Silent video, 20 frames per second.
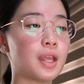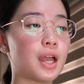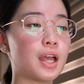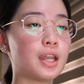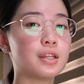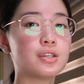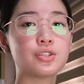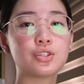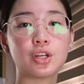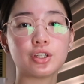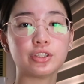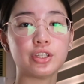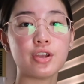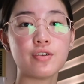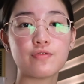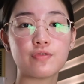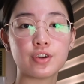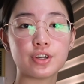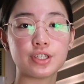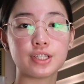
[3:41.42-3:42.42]
na, nag-start na
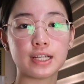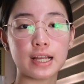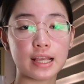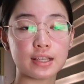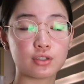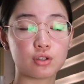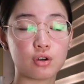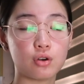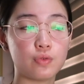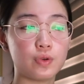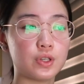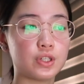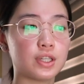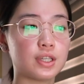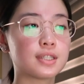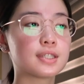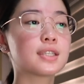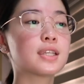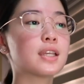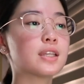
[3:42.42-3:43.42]
yung first class ko, which
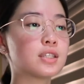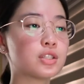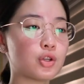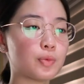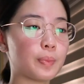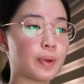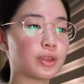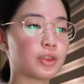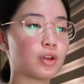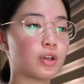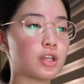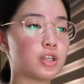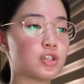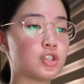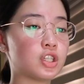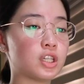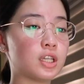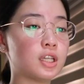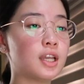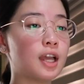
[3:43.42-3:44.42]
is
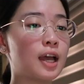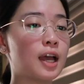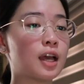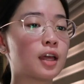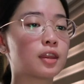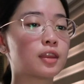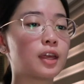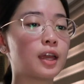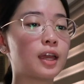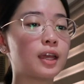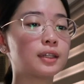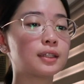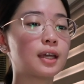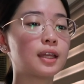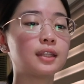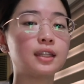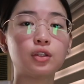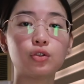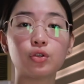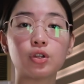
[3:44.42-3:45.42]
histopathology. Then,
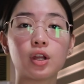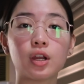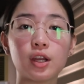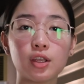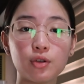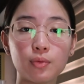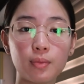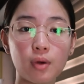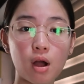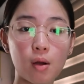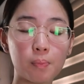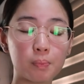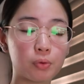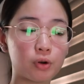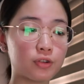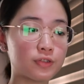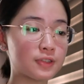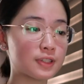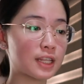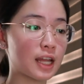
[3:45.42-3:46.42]
andito na rin yung mga
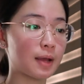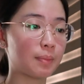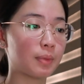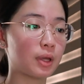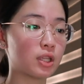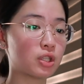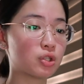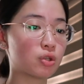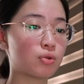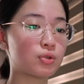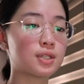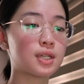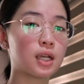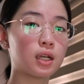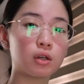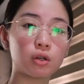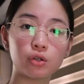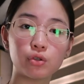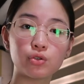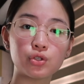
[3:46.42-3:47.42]
profs namin. So,
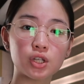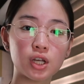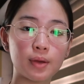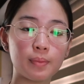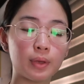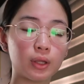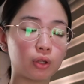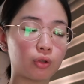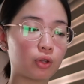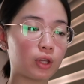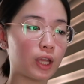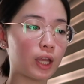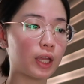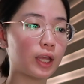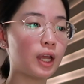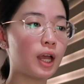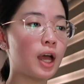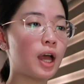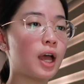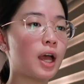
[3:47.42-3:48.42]
synchronous kami
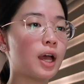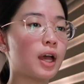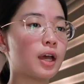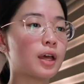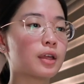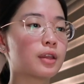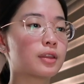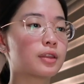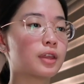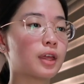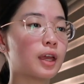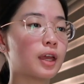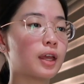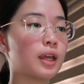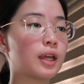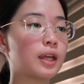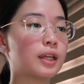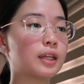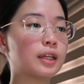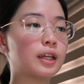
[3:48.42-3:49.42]
today.
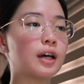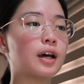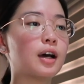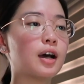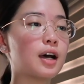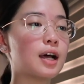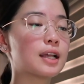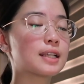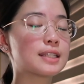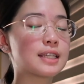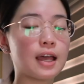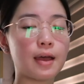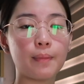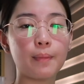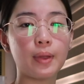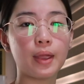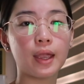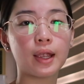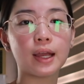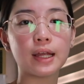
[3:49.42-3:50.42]
Then, ang
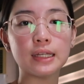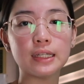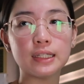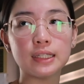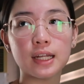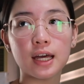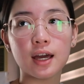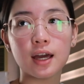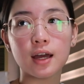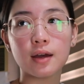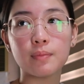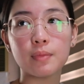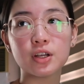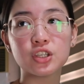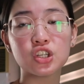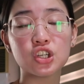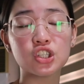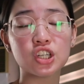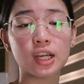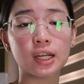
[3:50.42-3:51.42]
sabi kanina,
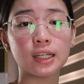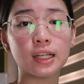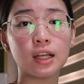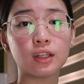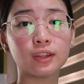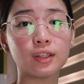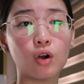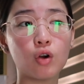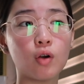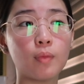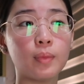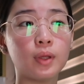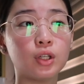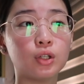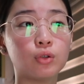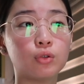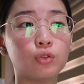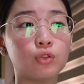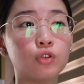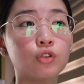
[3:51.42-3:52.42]
mag-check lang daw kami
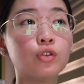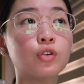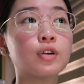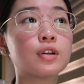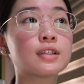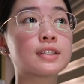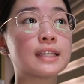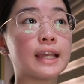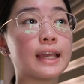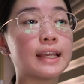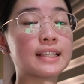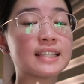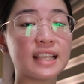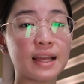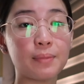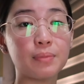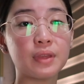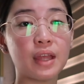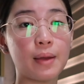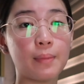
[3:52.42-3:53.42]
nung sa
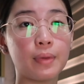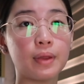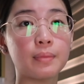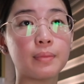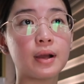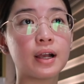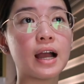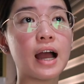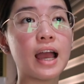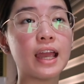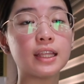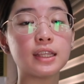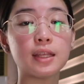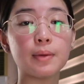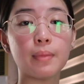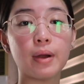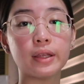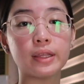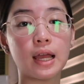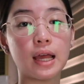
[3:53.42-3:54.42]
exam namin,
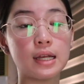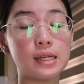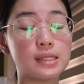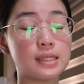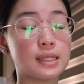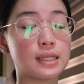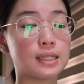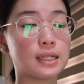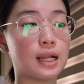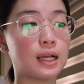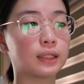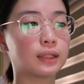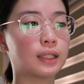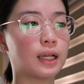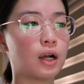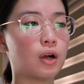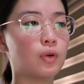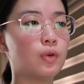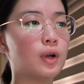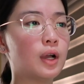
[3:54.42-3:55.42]
mag-item analysis lang
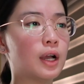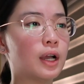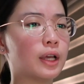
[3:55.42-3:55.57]
daw.